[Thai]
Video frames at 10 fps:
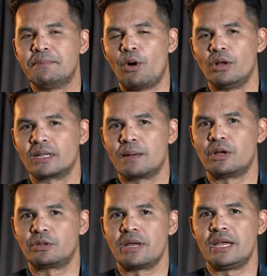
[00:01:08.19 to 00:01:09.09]
พลตำร
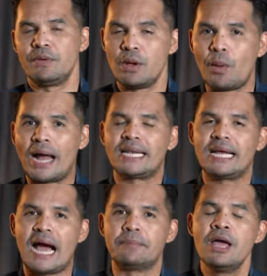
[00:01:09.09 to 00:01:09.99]
วจตรีวิวัฒ
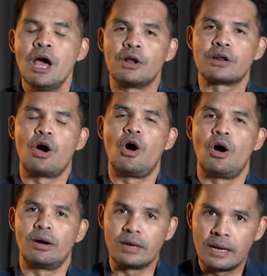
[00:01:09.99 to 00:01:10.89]
นะครับ รอง